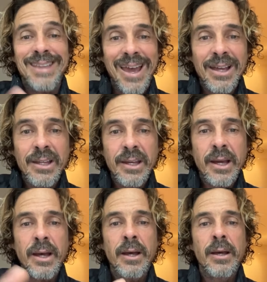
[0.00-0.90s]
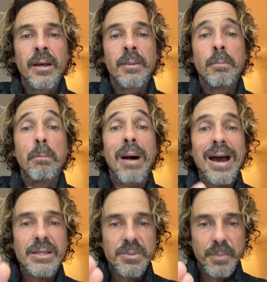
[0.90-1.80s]
técnica
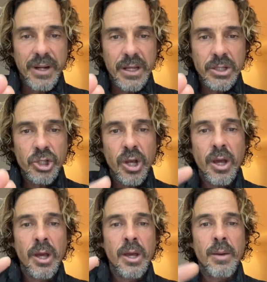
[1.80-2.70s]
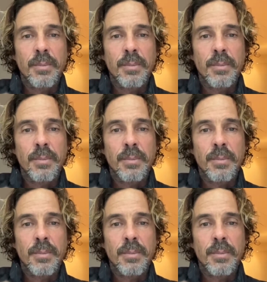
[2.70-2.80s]
mais prancha